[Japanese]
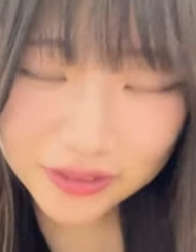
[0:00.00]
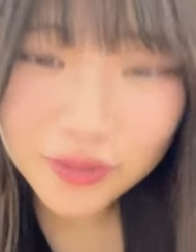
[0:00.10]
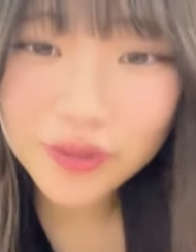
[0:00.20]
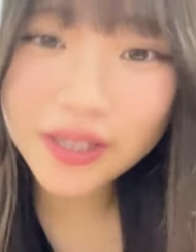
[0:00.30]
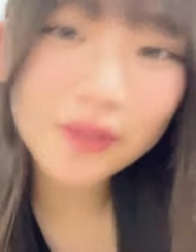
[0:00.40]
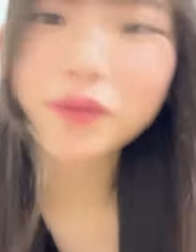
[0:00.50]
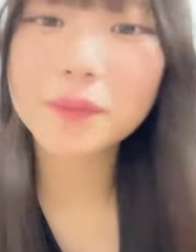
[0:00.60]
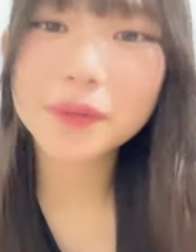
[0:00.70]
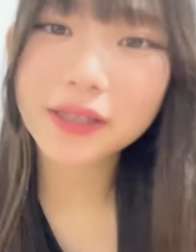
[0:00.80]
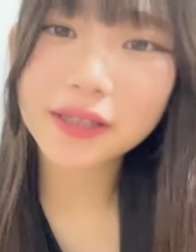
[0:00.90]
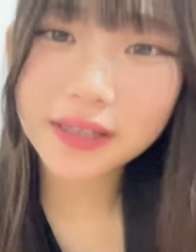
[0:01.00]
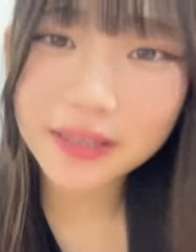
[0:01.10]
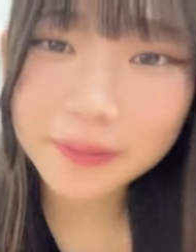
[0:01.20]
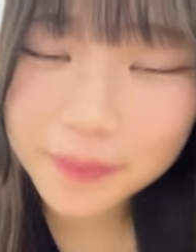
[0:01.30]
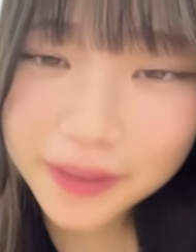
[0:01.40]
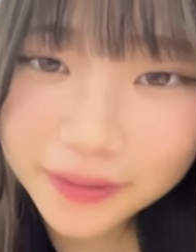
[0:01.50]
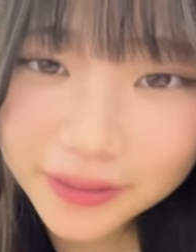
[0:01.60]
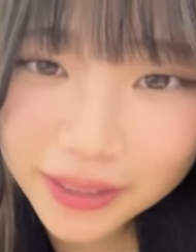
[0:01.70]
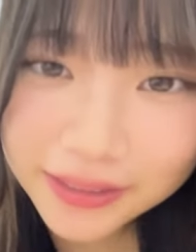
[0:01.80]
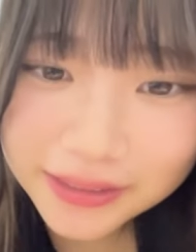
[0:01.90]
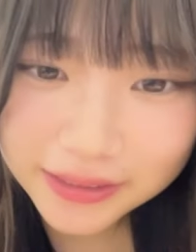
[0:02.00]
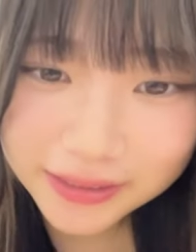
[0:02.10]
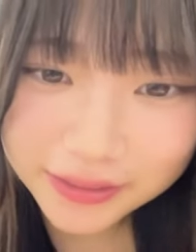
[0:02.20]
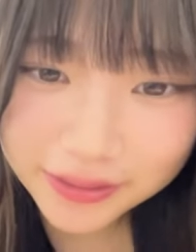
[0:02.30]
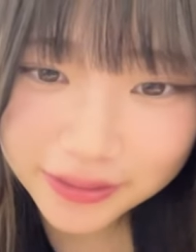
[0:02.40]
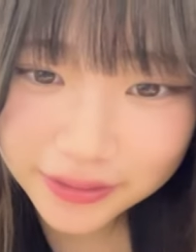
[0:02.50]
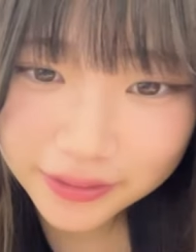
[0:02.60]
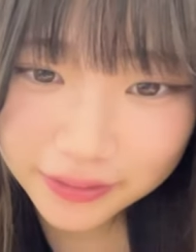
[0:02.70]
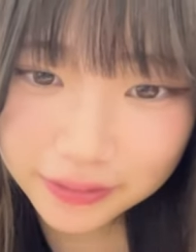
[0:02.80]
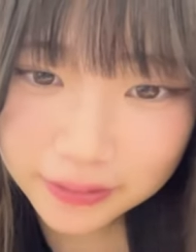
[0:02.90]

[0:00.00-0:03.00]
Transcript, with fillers: そう結構みんなねメールに返信してくれるよ